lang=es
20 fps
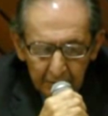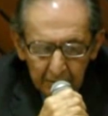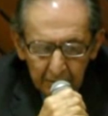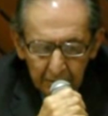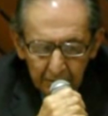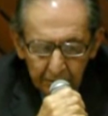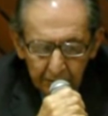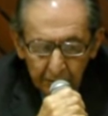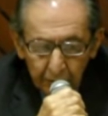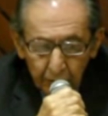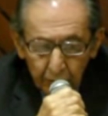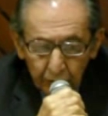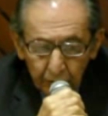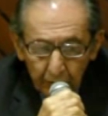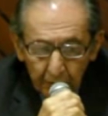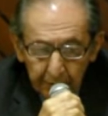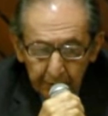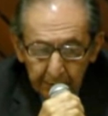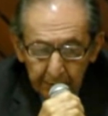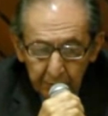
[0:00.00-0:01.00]
si no
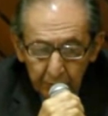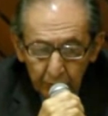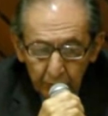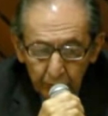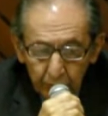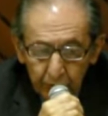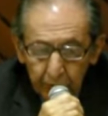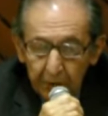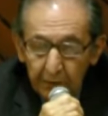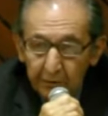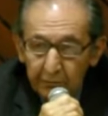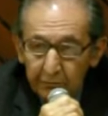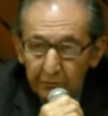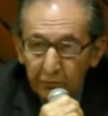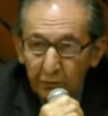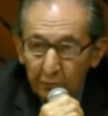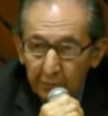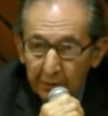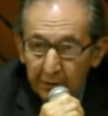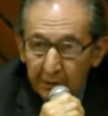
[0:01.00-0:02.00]
sabemos qué es
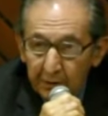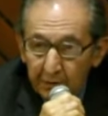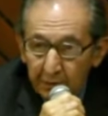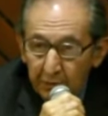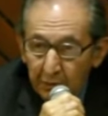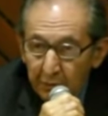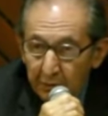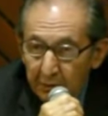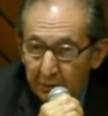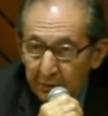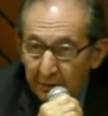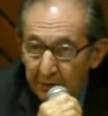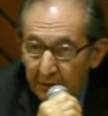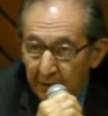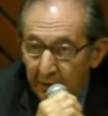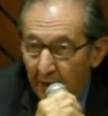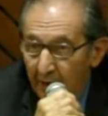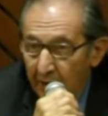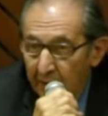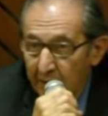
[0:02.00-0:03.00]
lo bello en
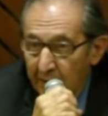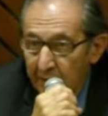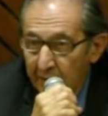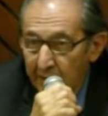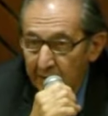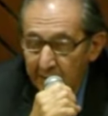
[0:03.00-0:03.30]
general.